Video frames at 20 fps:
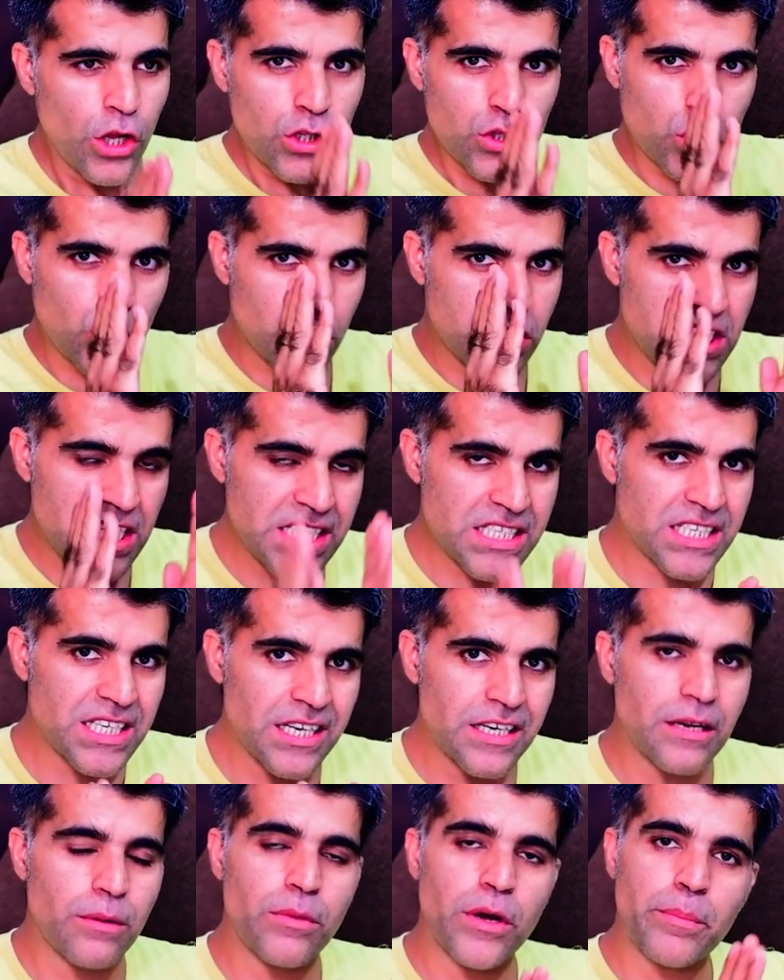तो तीसरा
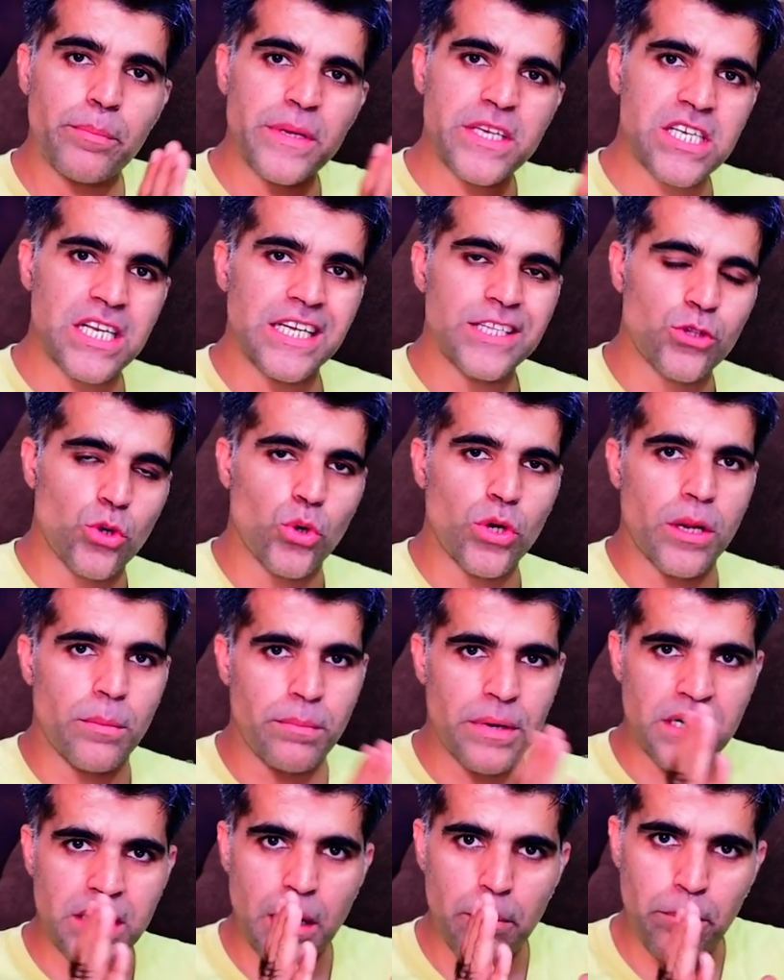नंबर पिछले दो
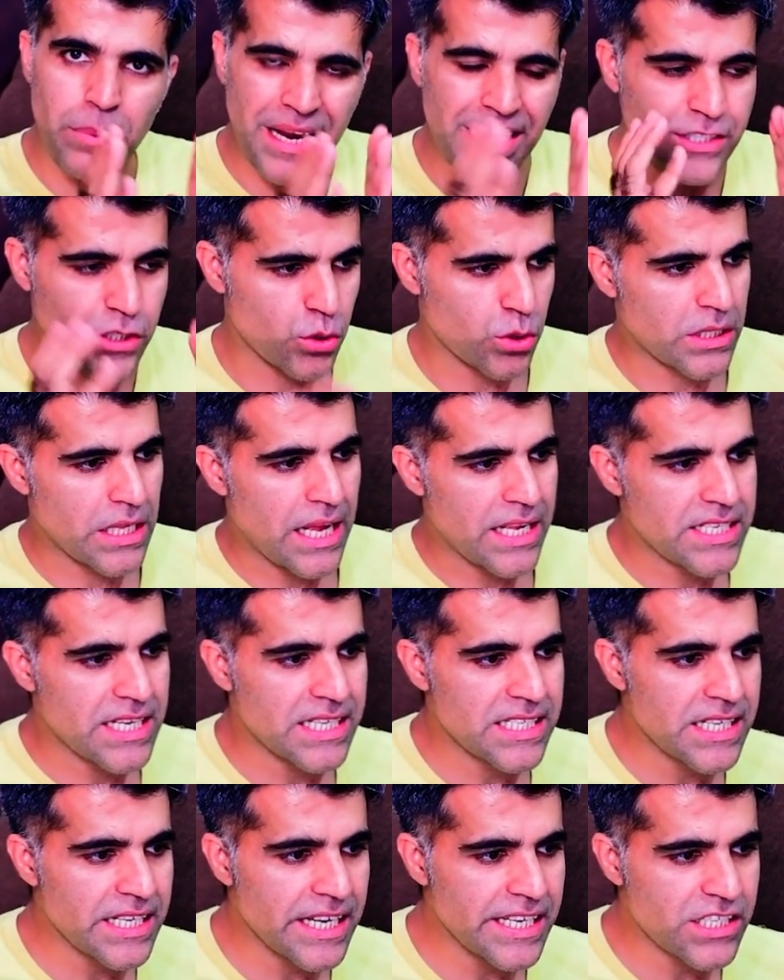नंबर का प्लस होता है
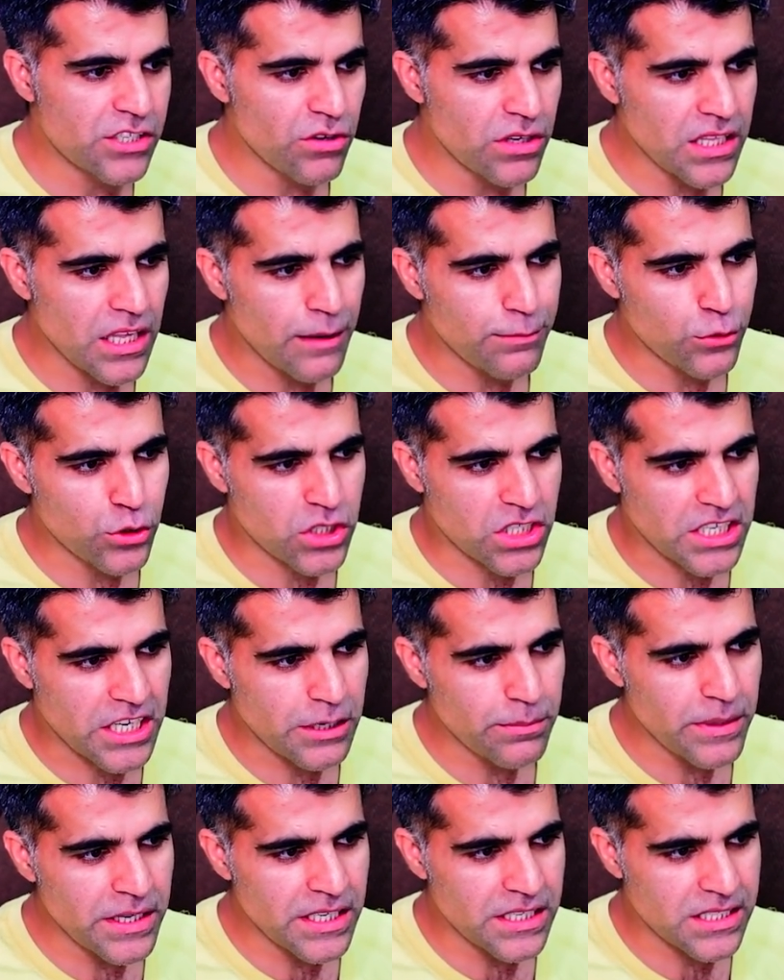जैसे कि इस वक्त आपको
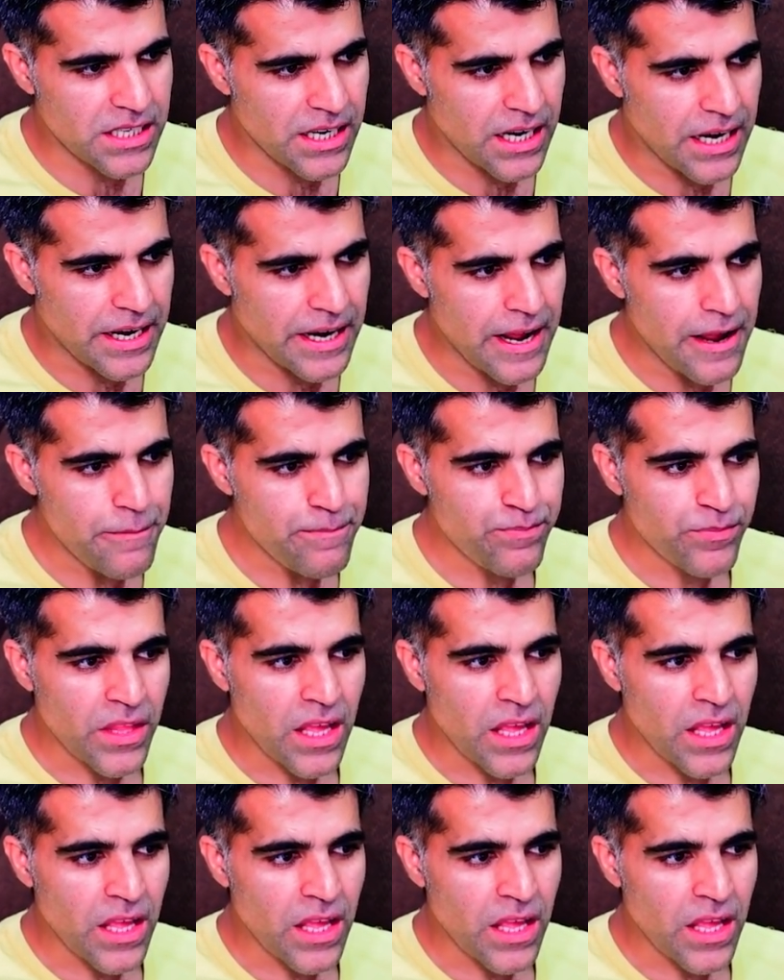स्क्रीन पर नजर आ रहा है